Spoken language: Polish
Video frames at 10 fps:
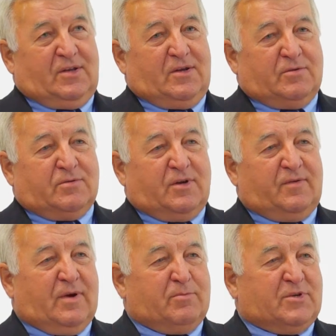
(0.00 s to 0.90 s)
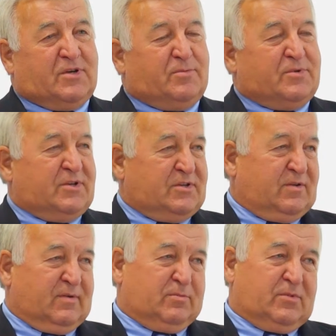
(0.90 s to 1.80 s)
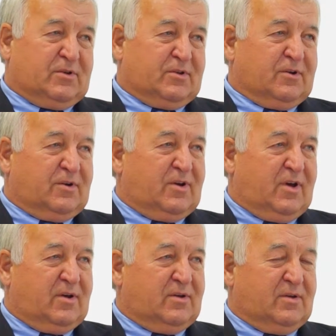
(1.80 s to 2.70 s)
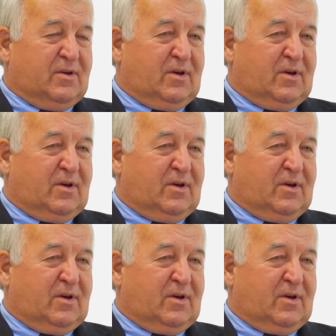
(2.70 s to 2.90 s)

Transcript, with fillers: nie ukrywam, że przeżywam to trochę.